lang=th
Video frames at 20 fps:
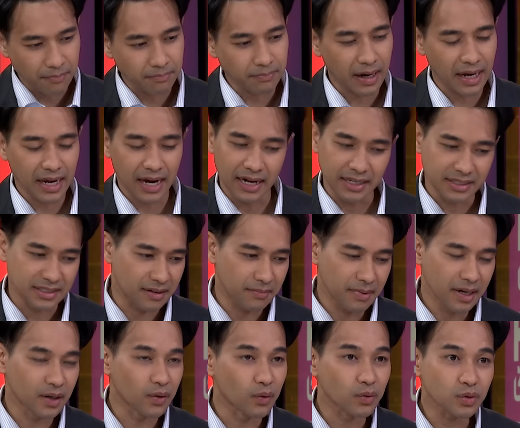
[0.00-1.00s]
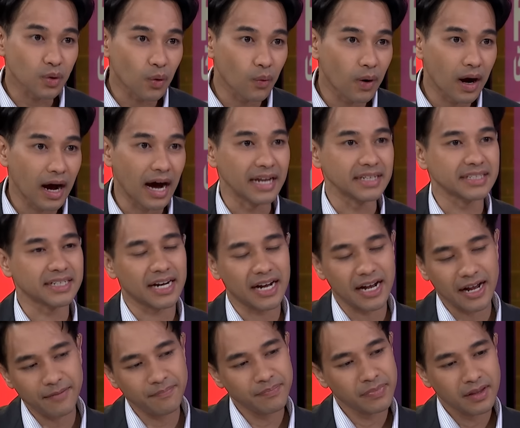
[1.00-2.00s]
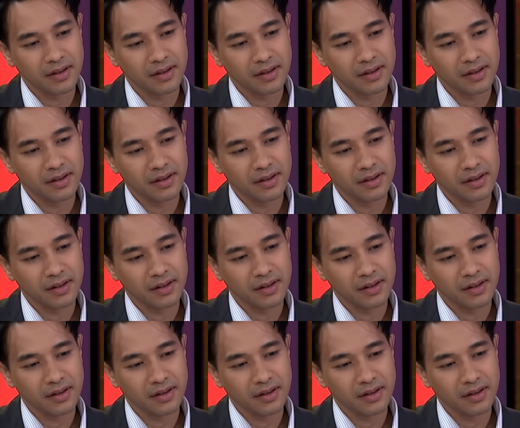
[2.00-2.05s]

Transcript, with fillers: ก็ทำไปอาจจะไม่รู้ตัวอาจจะ